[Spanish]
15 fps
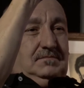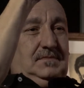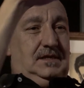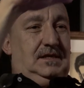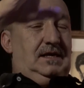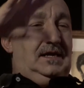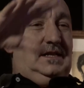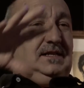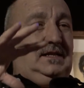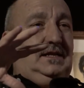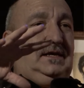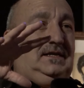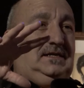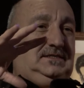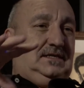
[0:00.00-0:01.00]
y
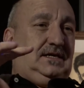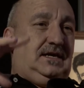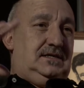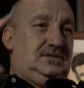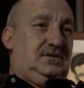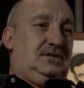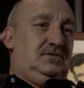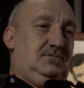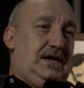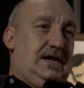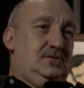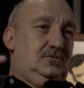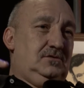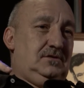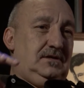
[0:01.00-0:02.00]
en ese caso era un
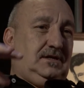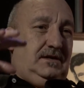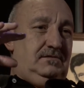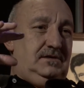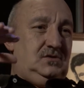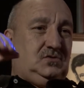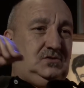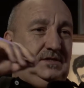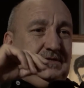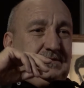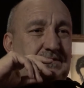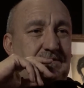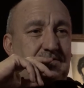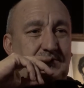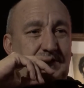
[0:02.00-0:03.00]
alumno que había hecho la
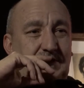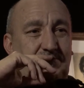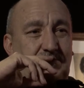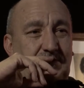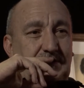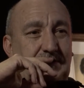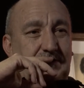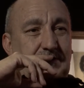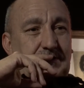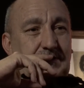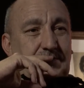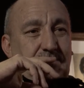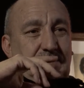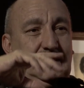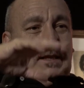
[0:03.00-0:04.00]
escenografía,
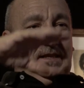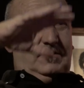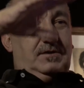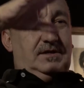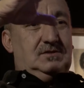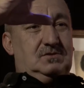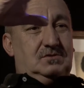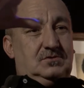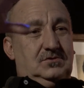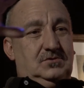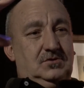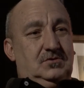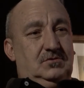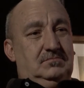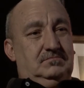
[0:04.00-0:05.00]
y la había hecho
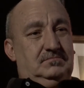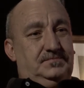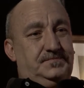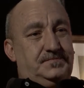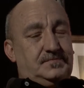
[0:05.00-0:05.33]
todo con,